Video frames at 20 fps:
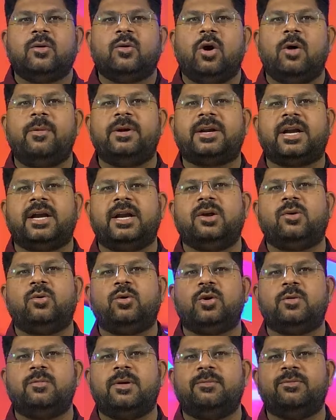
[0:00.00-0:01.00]
కోమటిరెడ్డి
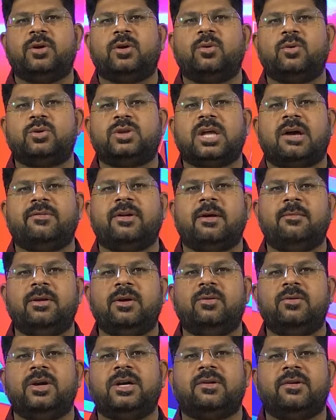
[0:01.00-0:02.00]
కుటుంబంతో గుత్తా
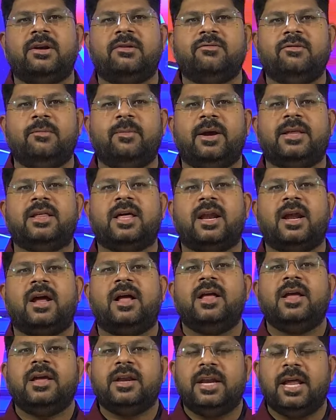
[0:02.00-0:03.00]
ఫ్యామిలీకి ఉన్నటువంటి విభేదాల
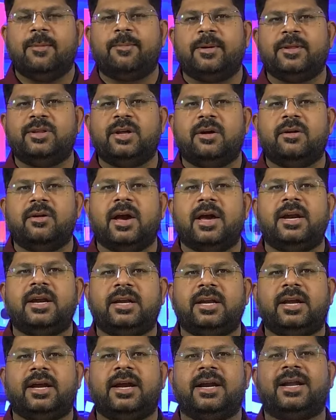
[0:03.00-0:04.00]
నేపథ్యంలో ఆయన
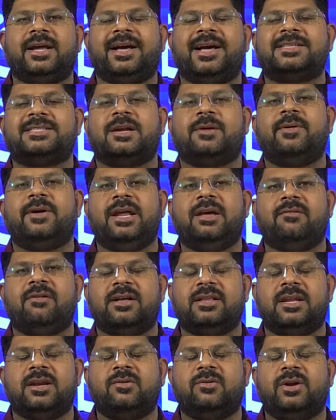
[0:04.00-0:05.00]
టికెట్ కష్టం అనే
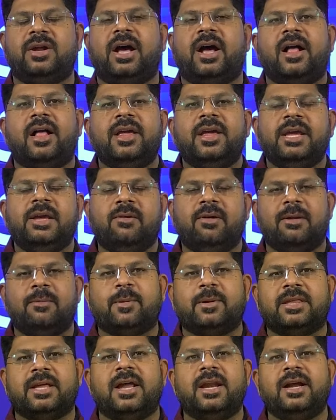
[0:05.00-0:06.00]
వాదన కూడా ఇవాళ
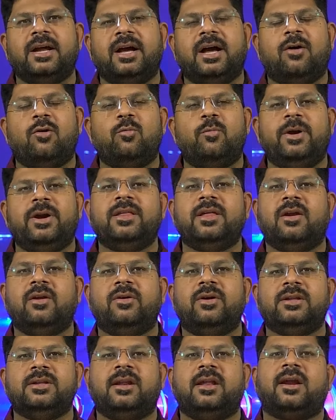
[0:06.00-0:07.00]
ప్రధానంగా ఉమ్మడి
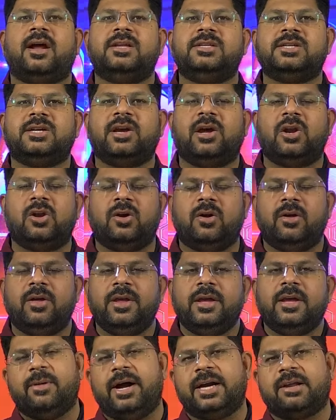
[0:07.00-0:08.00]
నల్గొండ జిల్లా రాజకీయాల్లో
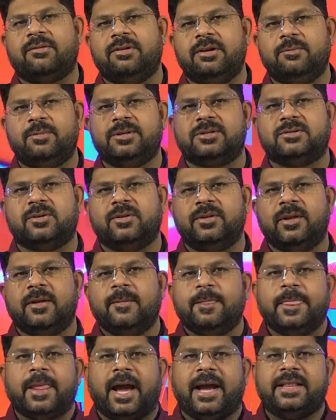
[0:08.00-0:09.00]
మాట వినిపిస్తోంది
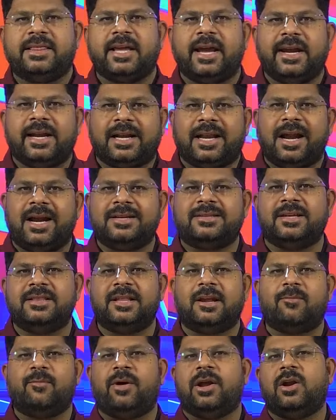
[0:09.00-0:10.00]
అయితే ఇట్లాంటి
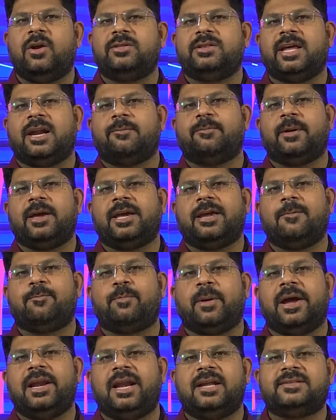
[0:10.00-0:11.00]
సందర్భాల్లో తెరపైకి
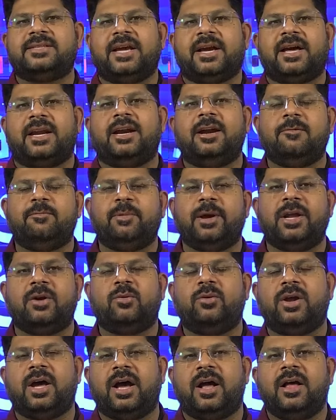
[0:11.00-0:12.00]
శేఖర్ రెడ్డి పేరు
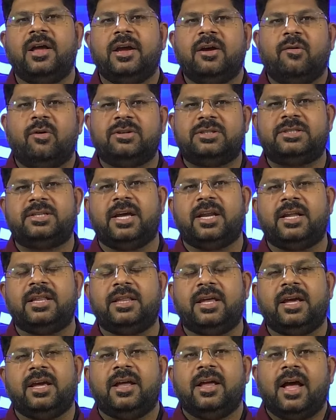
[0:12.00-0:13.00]
కూడా వచ్చి
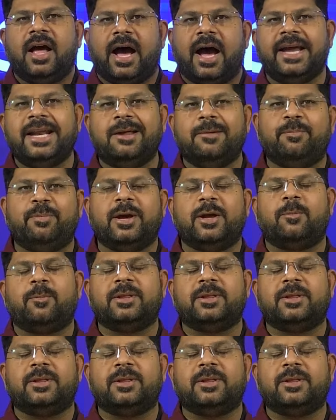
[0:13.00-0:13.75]
చేరింది ఆయన పేరు